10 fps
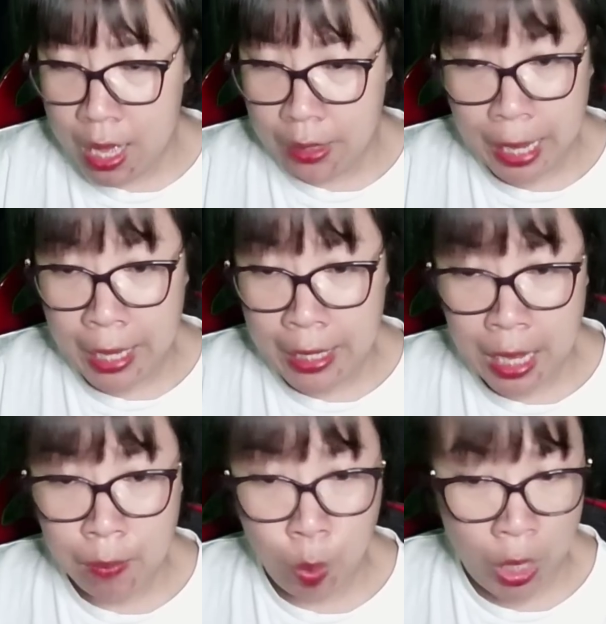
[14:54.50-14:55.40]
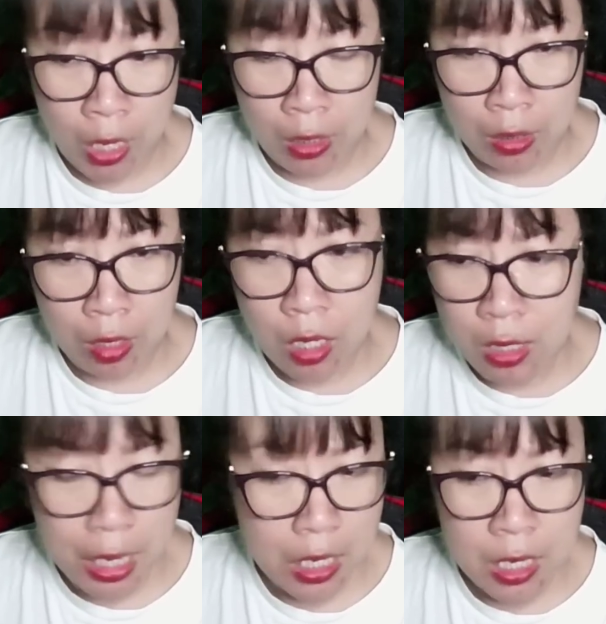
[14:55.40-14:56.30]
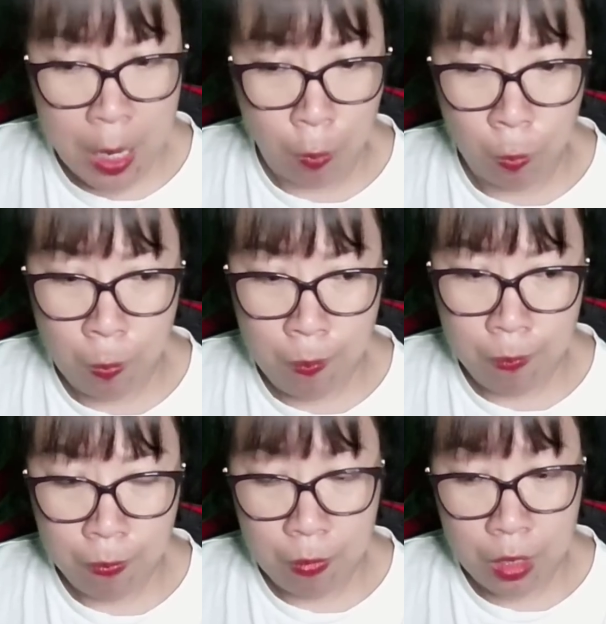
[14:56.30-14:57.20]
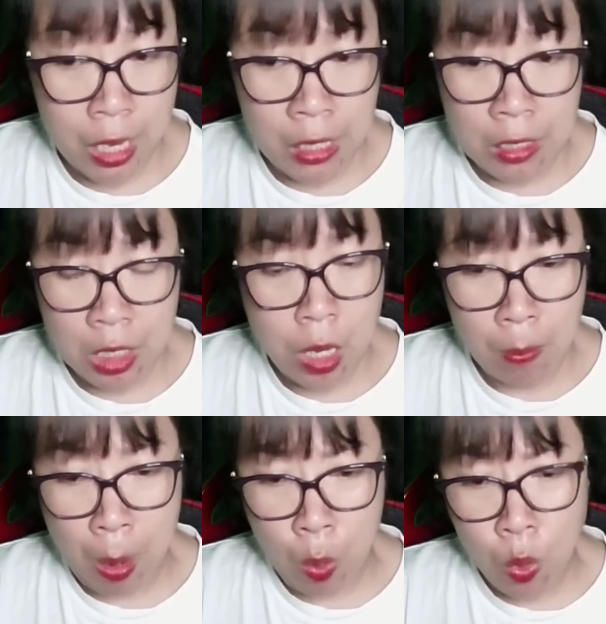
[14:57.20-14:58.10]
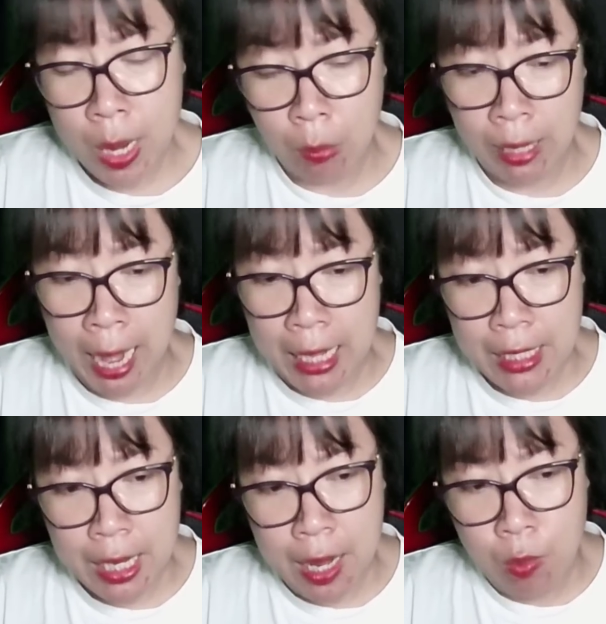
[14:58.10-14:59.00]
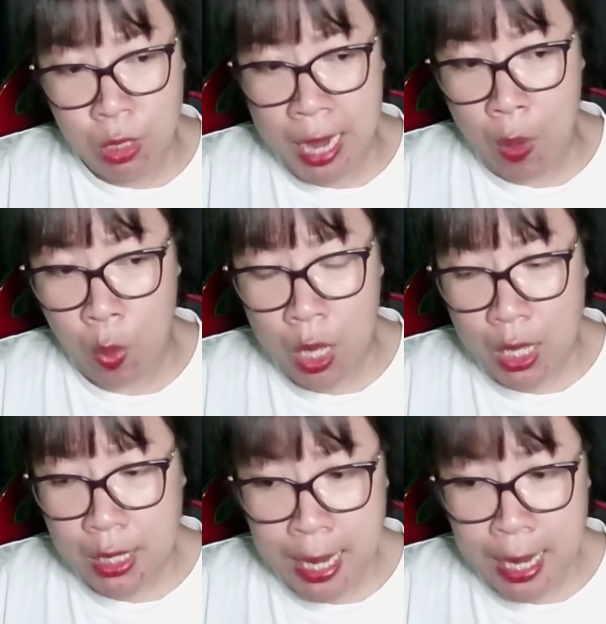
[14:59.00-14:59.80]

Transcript: Thế nhân một lần nữa chấn động. Nhìn dương máu động lại trên long trào, da